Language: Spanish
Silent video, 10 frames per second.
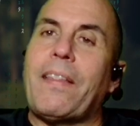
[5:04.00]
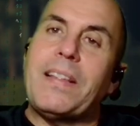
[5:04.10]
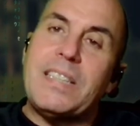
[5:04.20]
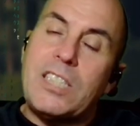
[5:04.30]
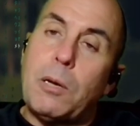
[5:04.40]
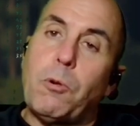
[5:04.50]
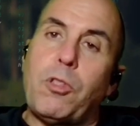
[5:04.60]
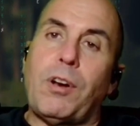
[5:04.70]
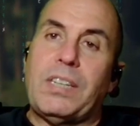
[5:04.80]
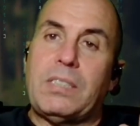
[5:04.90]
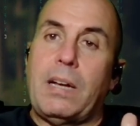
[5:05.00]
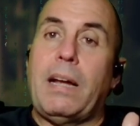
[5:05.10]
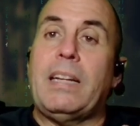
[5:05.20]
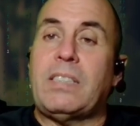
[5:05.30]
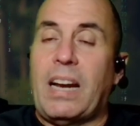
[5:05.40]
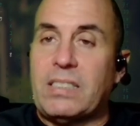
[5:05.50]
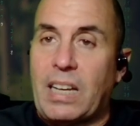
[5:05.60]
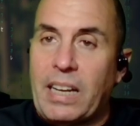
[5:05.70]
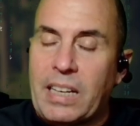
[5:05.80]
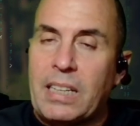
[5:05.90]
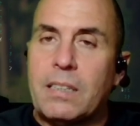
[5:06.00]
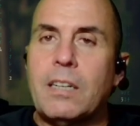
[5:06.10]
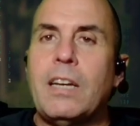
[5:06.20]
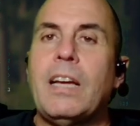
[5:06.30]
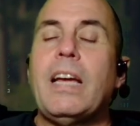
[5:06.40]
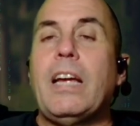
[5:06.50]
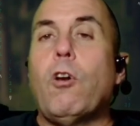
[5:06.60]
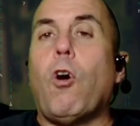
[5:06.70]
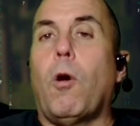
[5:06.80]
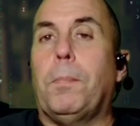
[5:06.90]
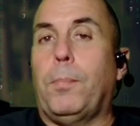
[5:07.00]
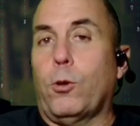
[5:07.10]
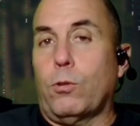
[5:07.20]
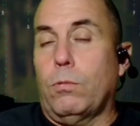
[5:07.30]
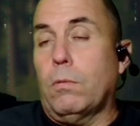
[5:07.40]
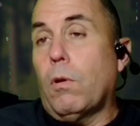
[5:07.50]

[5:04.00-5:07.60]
de distribuciones entre las que elegir, y luego, por,